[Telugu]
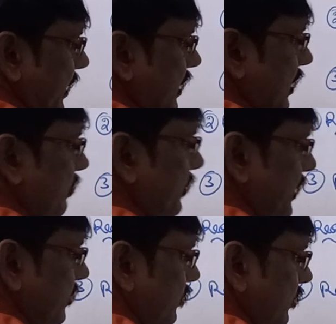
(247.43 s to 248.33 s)

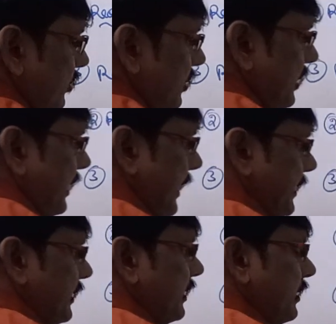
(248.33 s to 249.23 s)
బైకార్బోనేట్తో
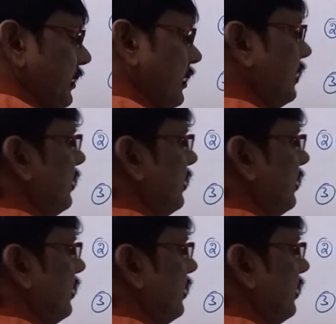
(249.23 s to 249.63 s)
రియాక్ట్ అయితే కనుక